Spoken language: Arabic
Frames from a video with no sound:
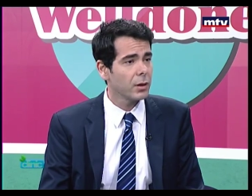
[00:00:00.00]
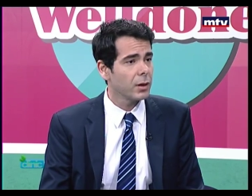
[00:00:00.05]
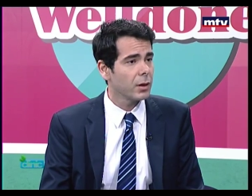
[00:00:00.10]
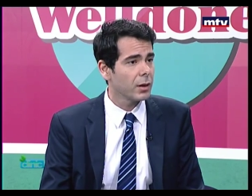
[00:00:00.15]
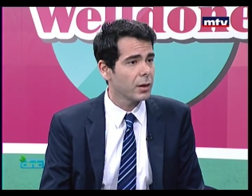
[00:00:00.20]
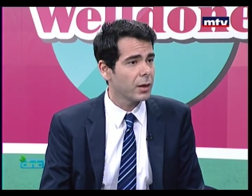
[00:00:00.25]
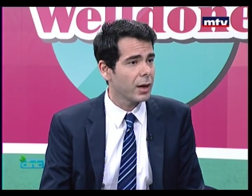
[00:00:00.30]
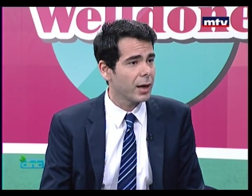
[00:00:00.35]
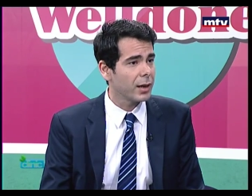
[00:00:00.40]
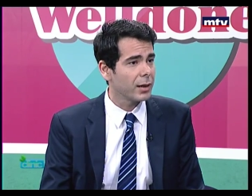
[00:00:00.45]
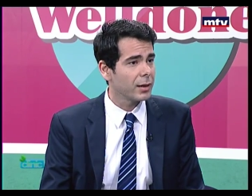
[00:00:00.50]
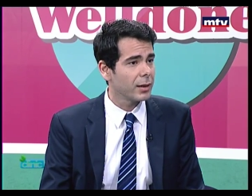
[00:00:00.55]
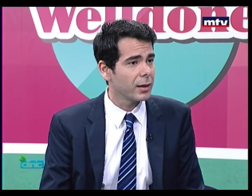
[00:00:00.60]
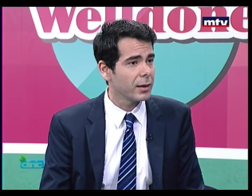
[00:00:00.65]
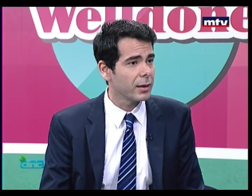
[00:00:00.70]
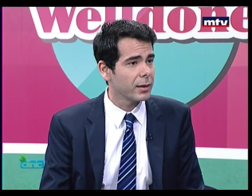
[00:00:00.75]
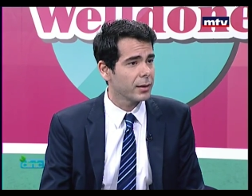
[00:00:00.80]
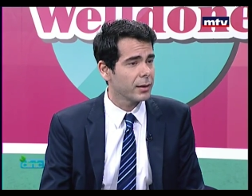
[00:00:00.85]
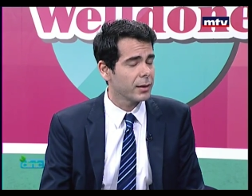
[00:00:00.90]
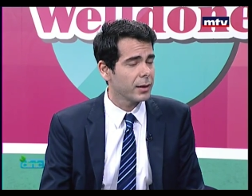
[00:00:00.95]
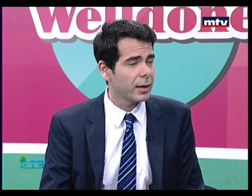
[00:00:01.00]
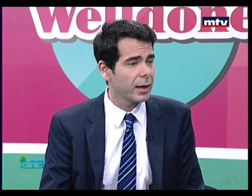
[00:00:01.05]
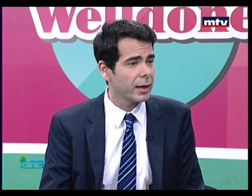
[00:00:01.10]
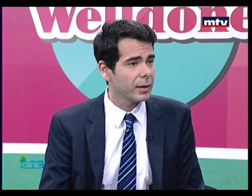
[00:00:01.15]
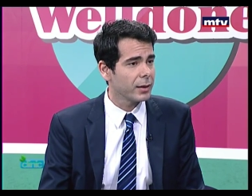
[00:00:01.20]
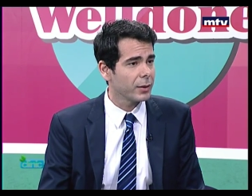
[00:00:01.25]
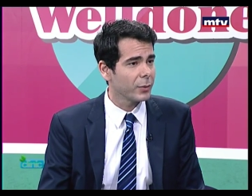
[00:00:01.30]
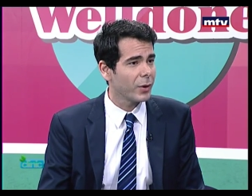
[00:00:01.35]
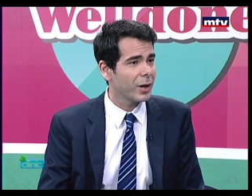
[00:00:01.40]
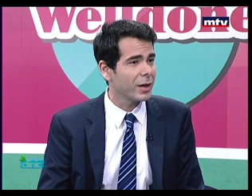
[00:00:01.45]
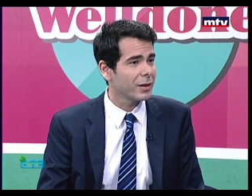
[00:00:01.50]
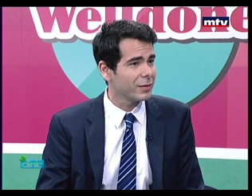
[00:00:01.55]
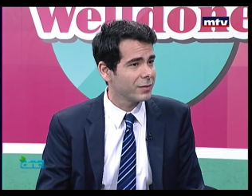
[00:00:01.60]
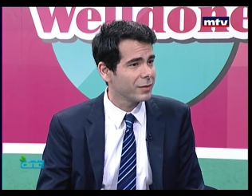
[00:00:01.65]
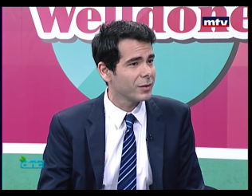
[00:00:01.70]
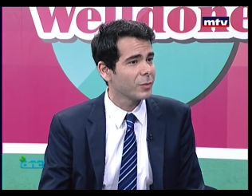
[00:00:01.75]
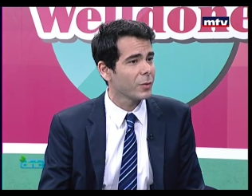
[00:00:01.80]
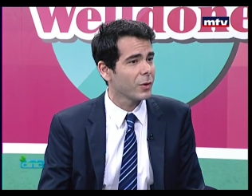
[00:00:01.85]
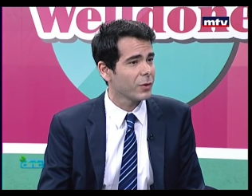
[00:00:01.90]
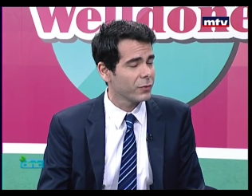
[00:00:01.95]
آه، على على واحد
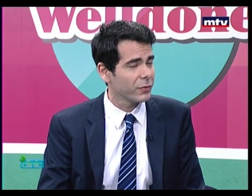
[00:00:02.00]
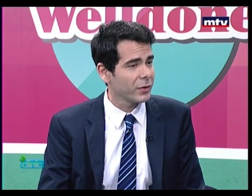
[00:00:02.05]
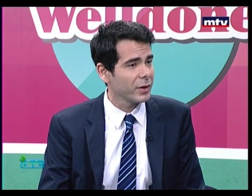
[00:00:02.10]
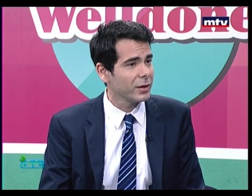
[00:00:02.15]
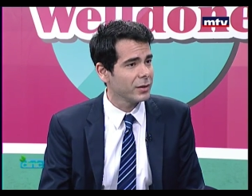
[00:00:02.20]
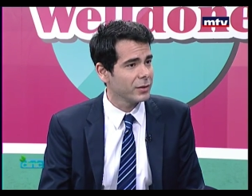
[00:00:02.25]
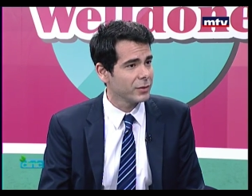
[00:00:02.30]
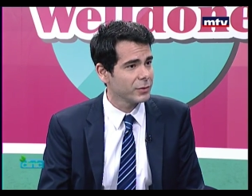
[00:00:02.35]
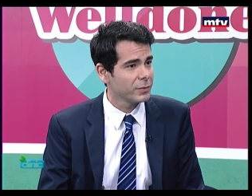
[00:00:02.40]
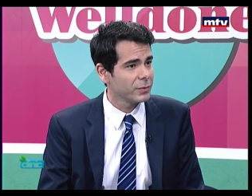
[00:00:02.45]
يصير معه فالج